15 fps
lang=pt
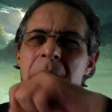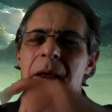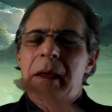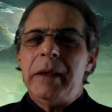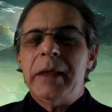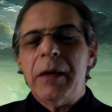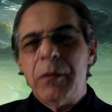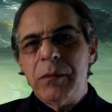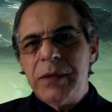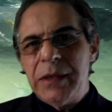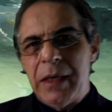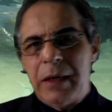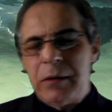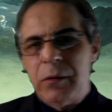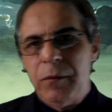Ele tem um
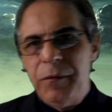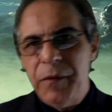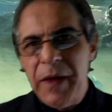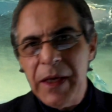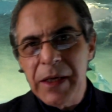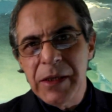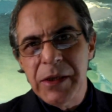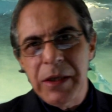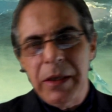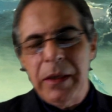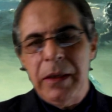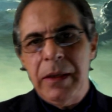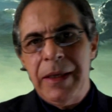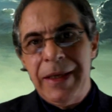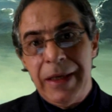certo
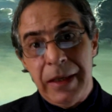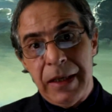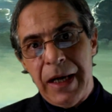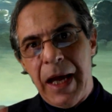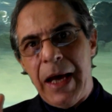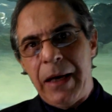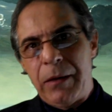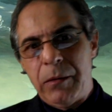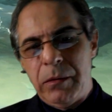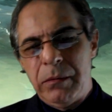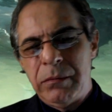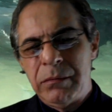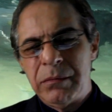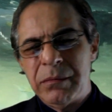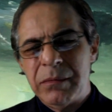verde claro,
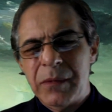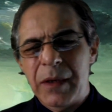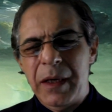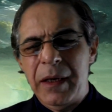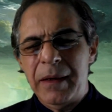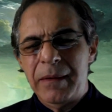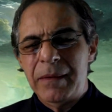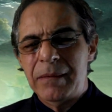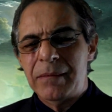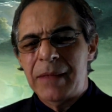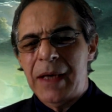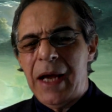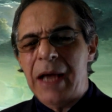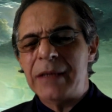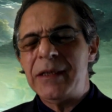né?
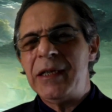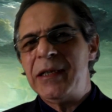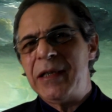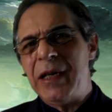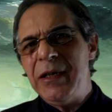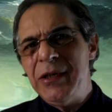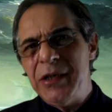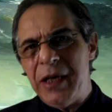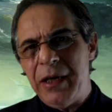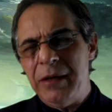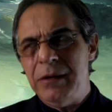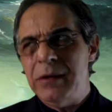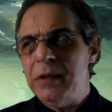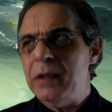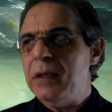
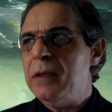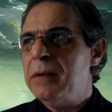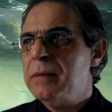adstringente.